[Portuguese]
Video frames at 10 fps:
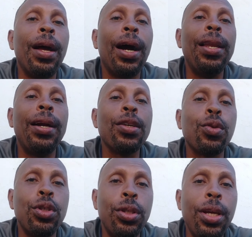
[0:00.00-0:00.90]

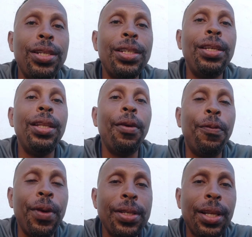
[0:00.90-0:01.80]
alegações deles em
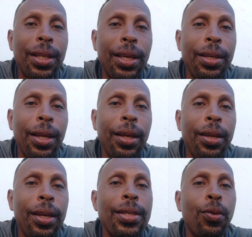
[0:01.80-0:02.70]
defesa dele, né,
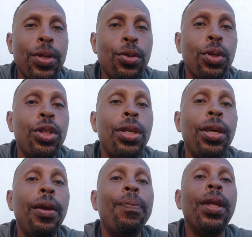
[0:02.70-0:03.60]
nas acusações
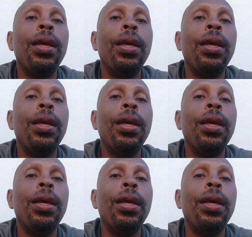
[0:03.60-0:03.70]
que